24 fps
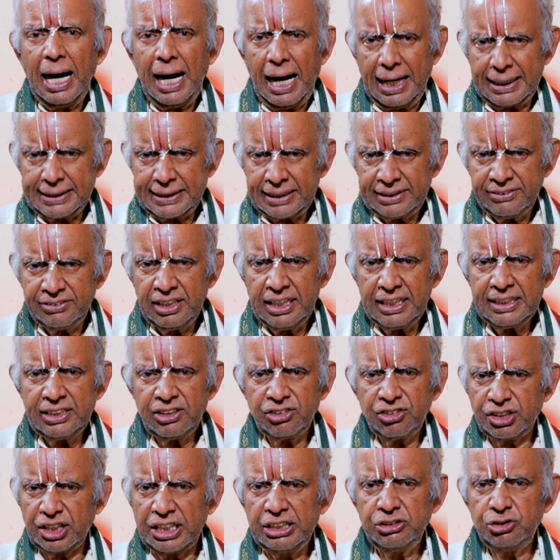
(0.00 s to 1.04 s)
అరచేతి
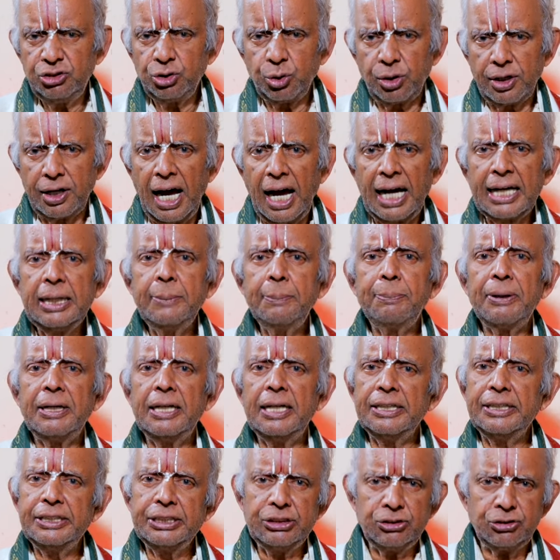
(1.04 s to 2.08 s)
సైజు రాగి
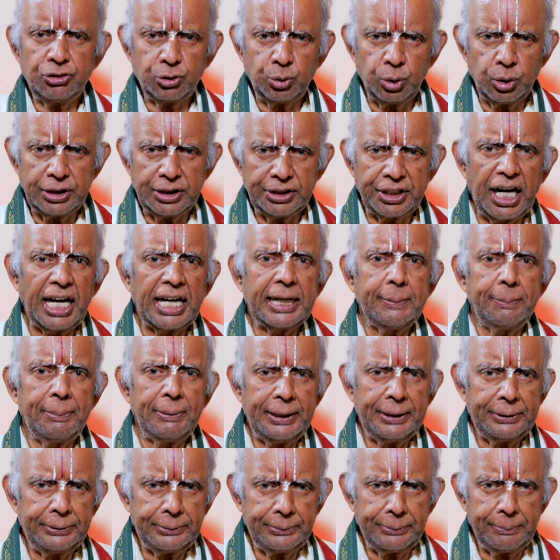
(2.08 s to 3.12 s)
పళ్ళని తీసుకోండి రాగి
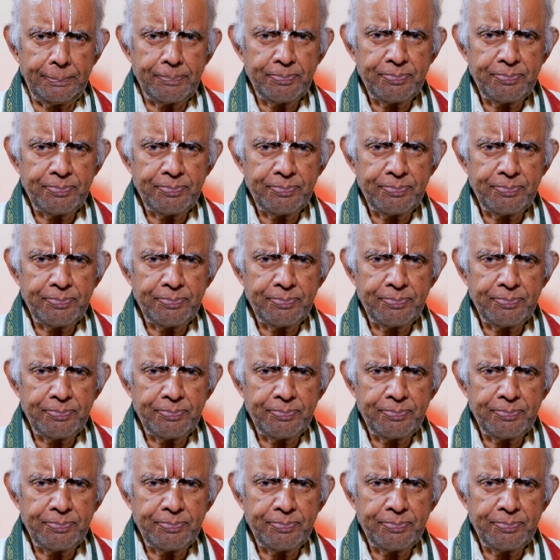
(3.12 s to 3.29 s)
ప్లేటు